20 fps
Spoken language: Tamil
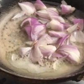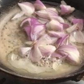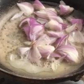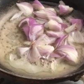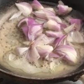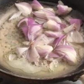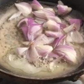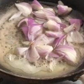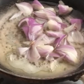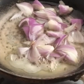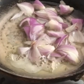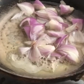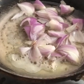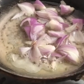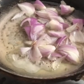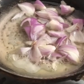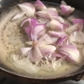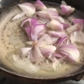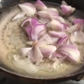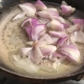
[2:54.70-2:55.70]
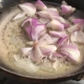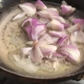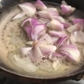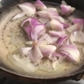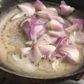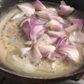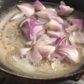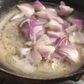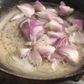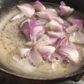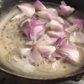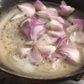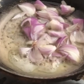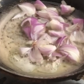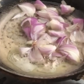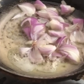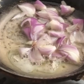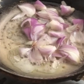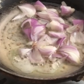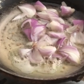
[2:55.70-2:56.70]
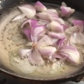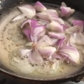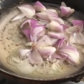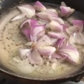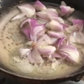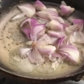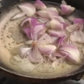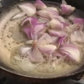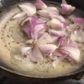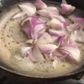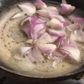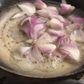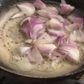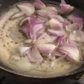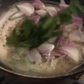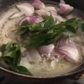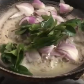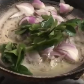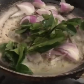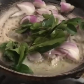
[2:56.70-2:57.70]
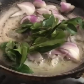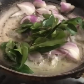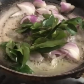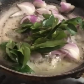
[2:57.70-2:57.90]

ஸோ சின்ன வெங்காயம் வந்து போட்டாலும் கூட ரொம்ப டேஸ்ட்டாக இருக்கும் ஃப்ரெண்ட்ஸ் இருந்தால்